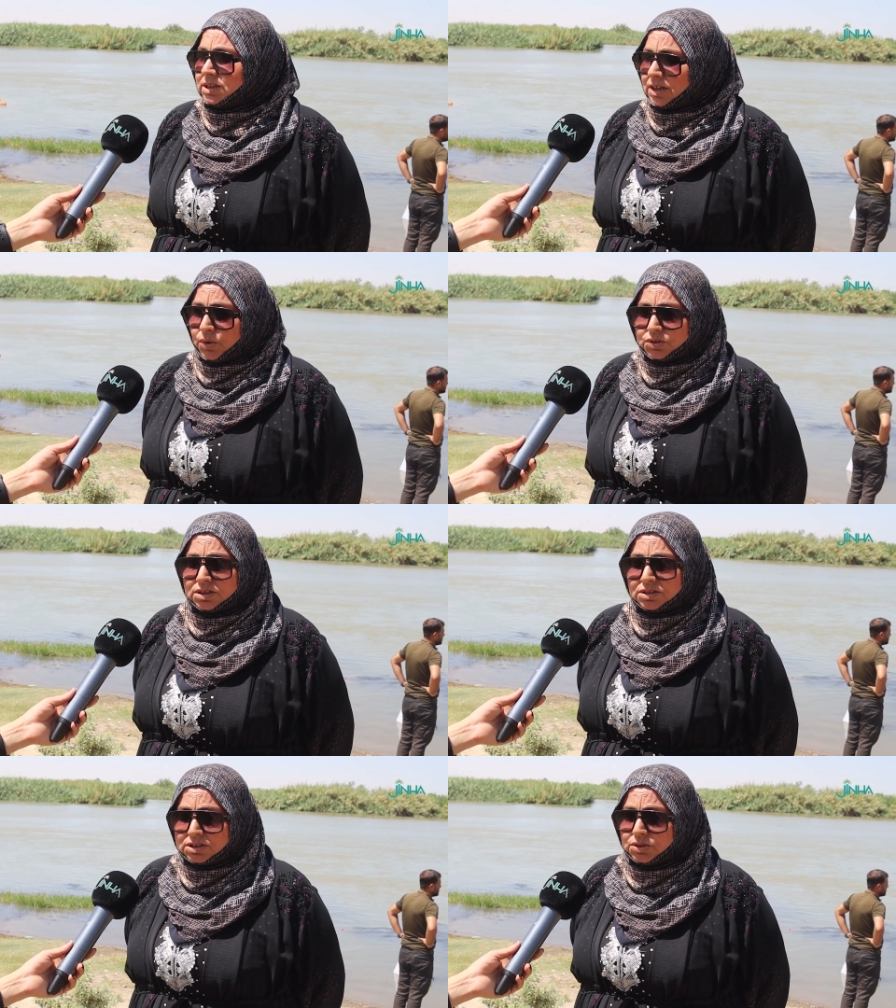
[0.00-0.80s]

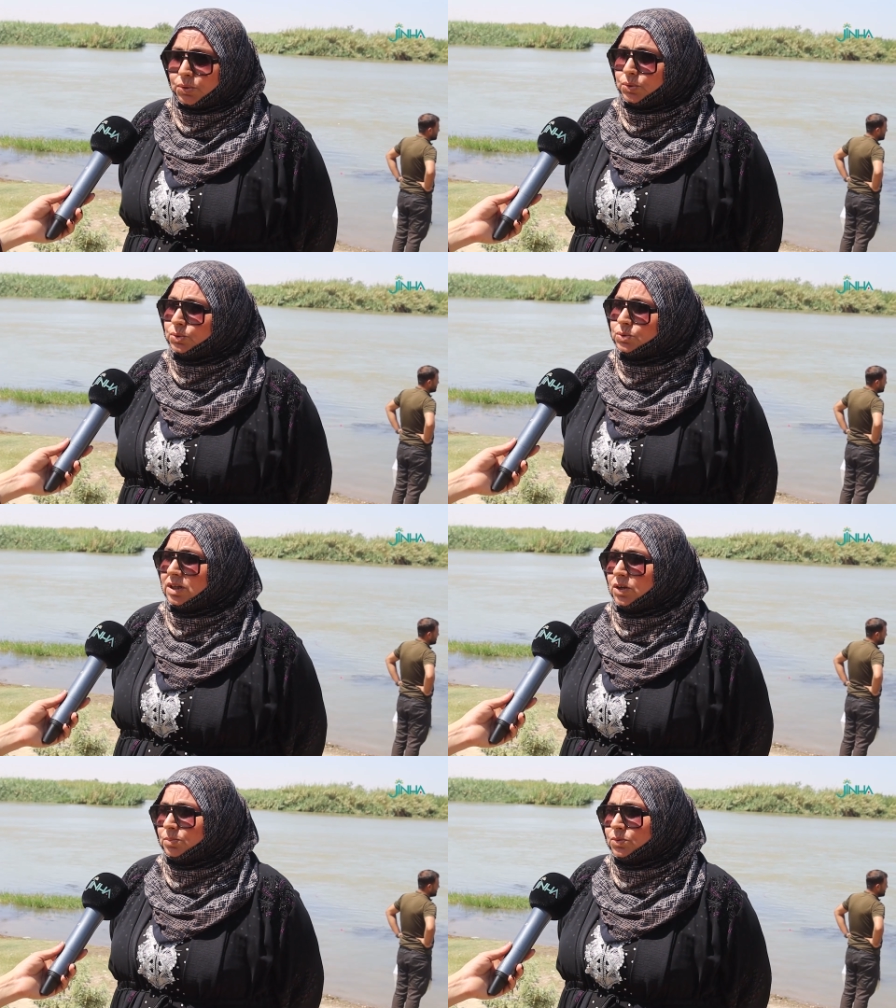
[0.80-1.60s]
وتكسر
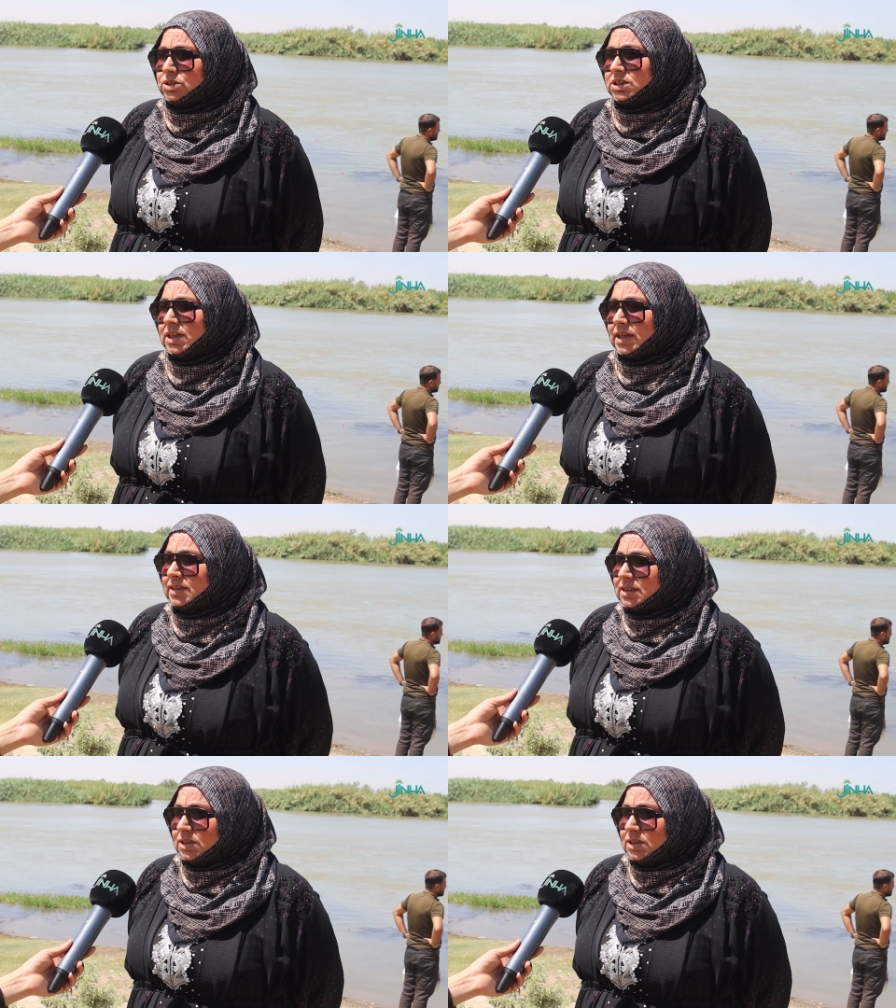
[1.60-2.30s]
قيود العبودية